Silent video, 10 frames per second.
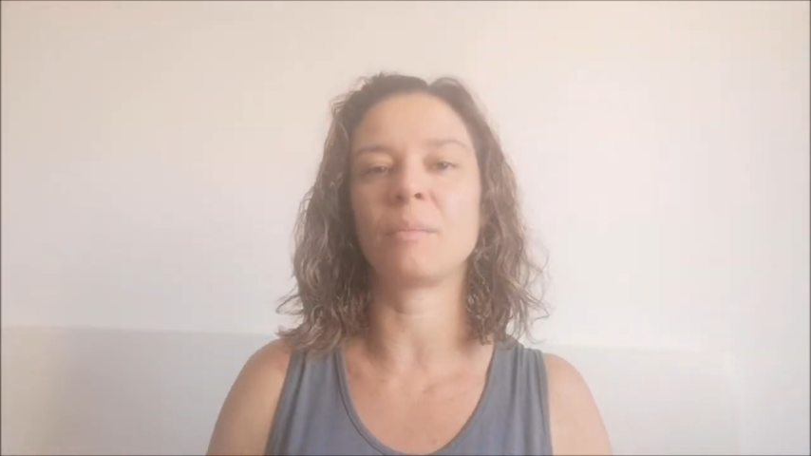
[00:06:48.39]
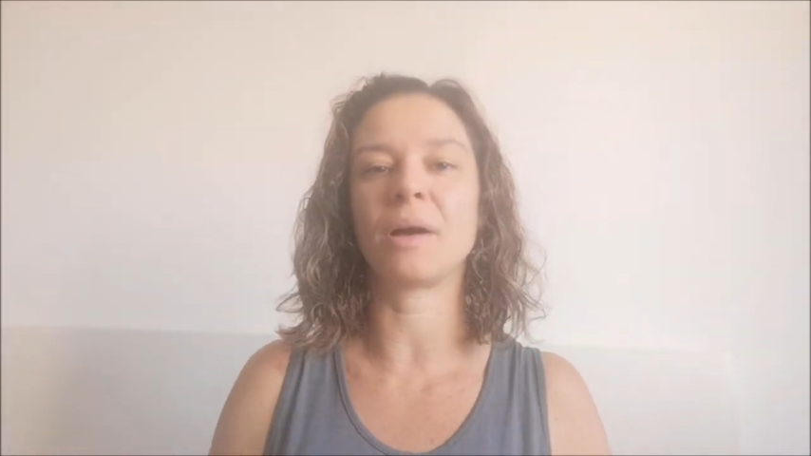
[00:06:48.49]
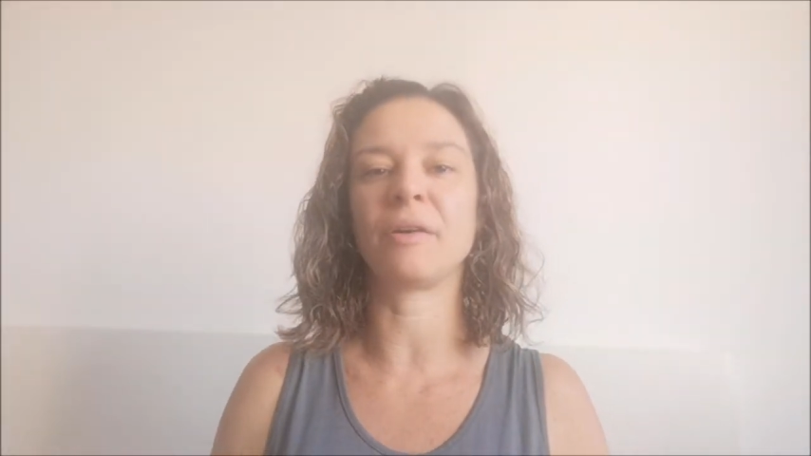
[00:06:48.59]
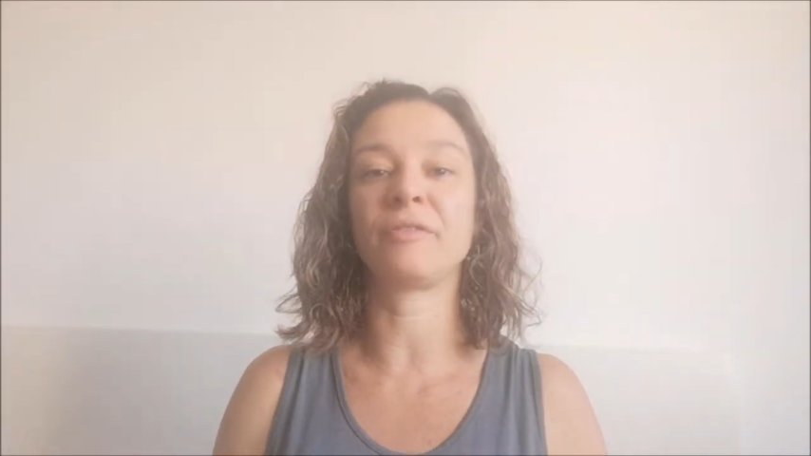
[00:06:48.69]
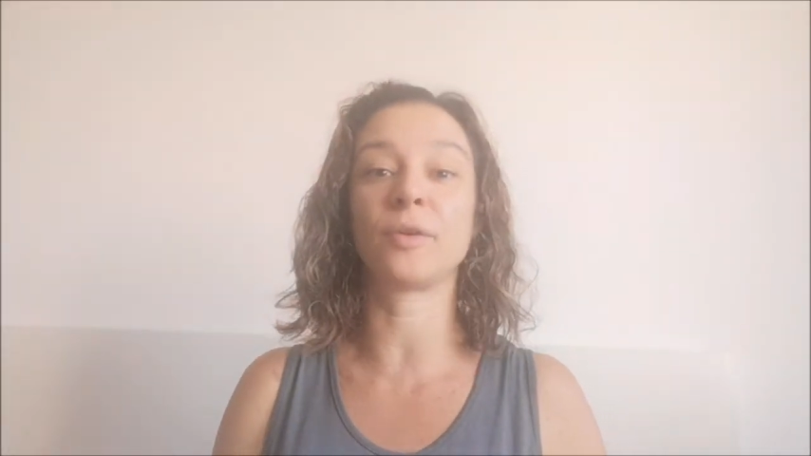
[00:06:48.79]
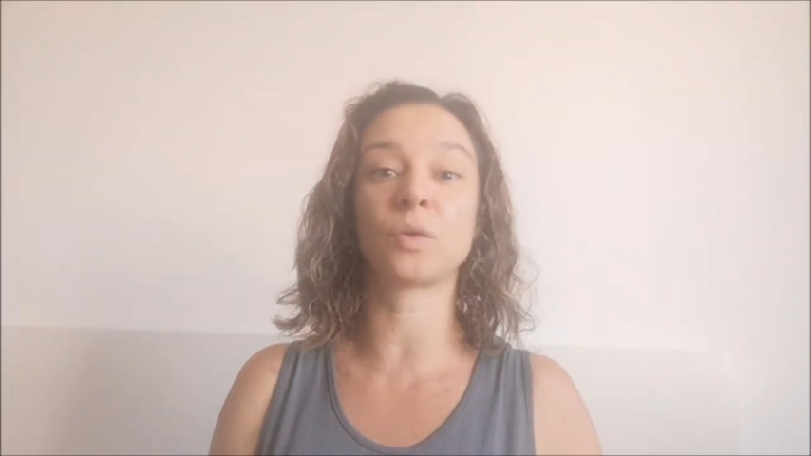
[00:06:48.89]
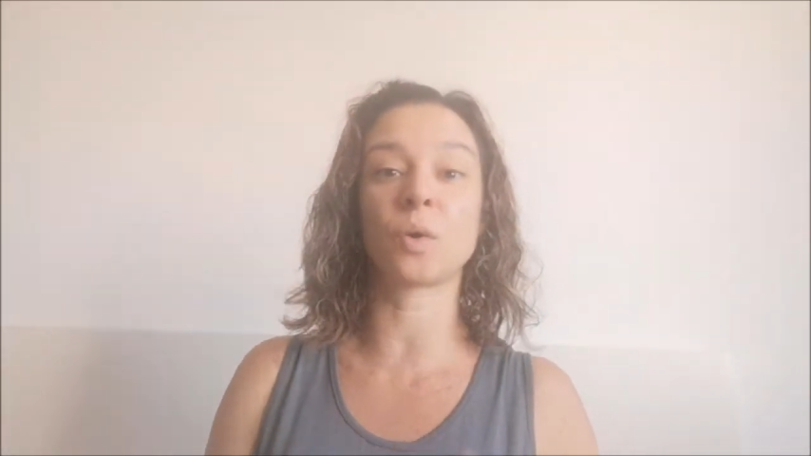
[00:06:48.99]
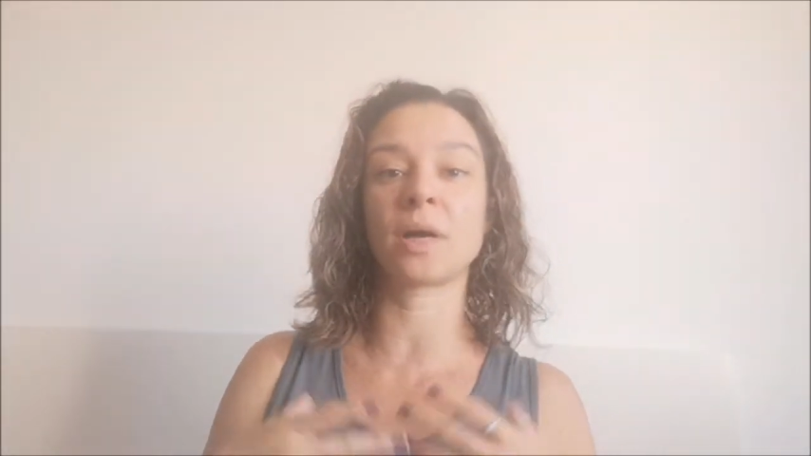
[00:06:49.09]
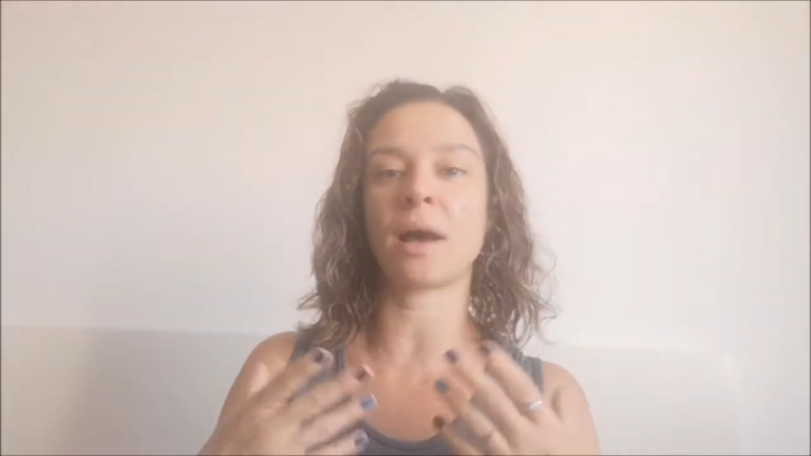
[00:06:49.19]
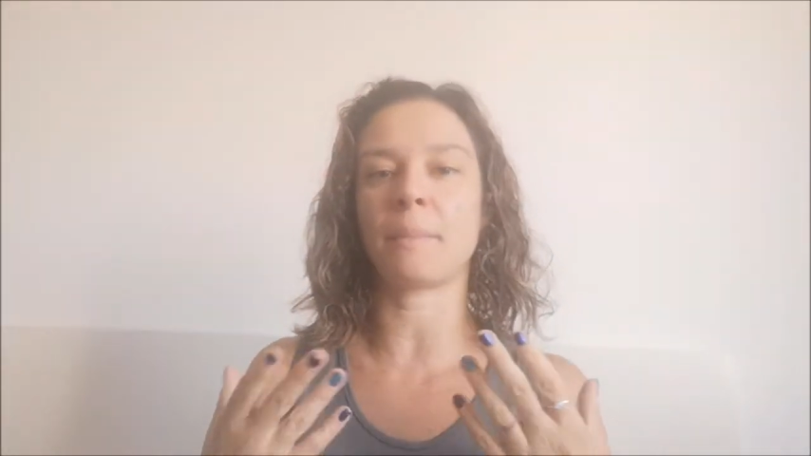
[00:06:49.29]
Uma
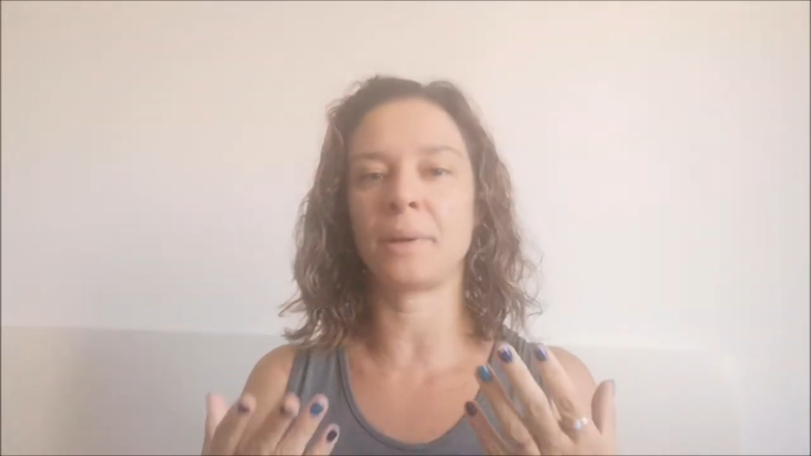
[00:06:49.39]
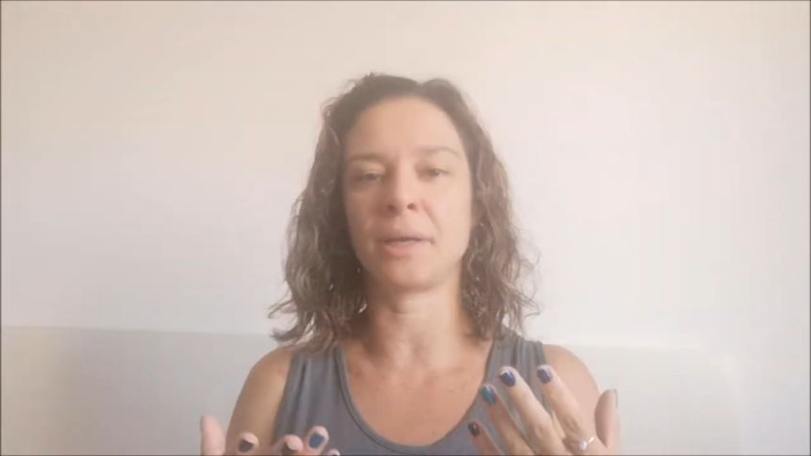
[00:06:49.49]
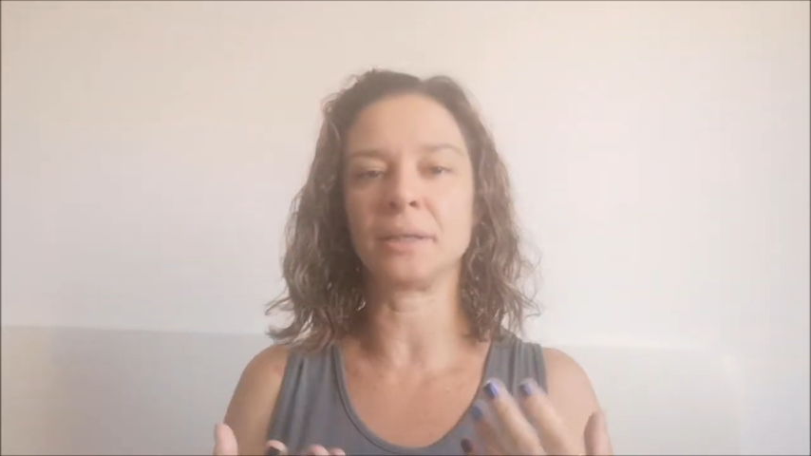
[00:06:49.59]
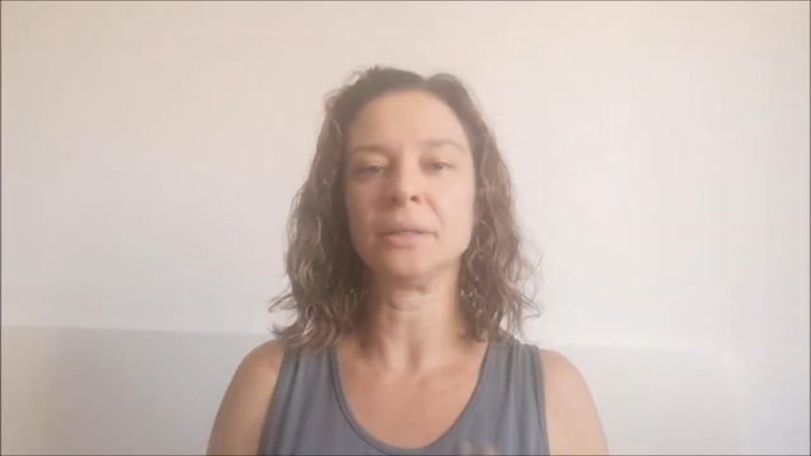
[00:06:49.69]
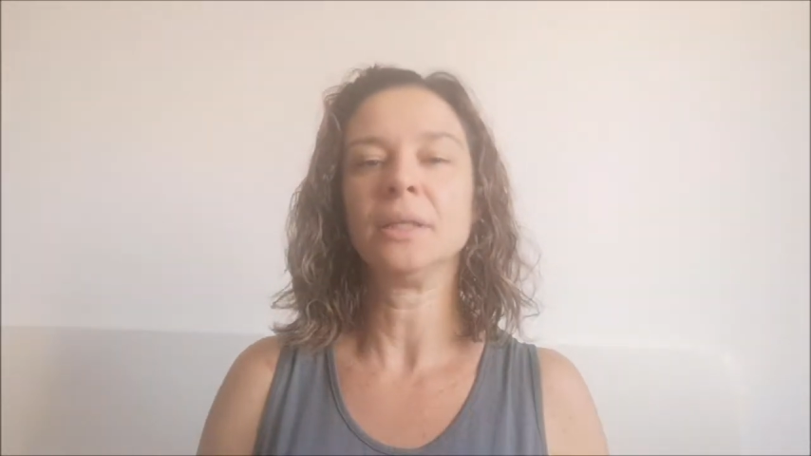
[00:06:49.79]
fotocâmera